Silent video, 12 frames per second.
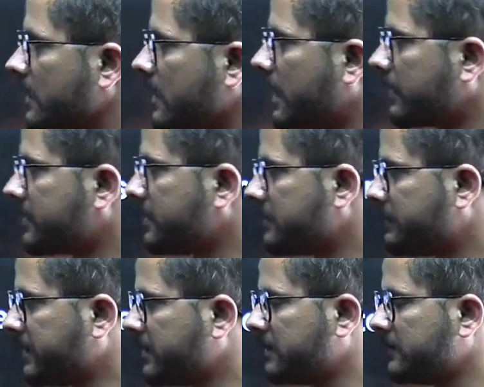अच्छे से पढ़िए
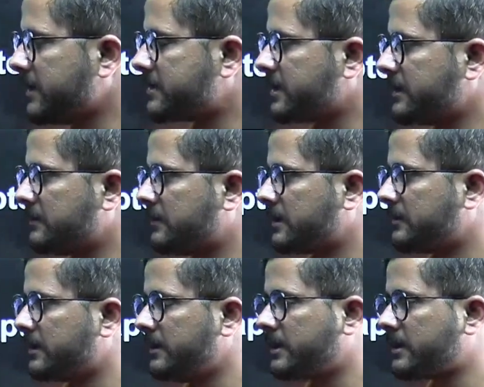रिवाइज करिए बार बार
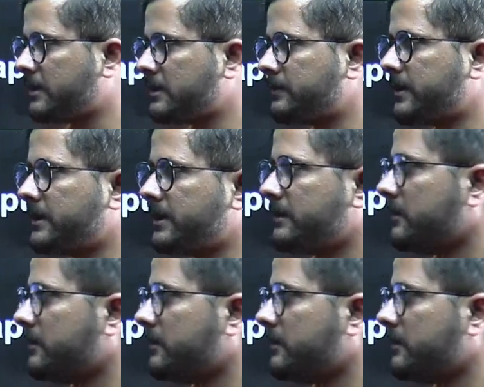लिख करके पढ़िए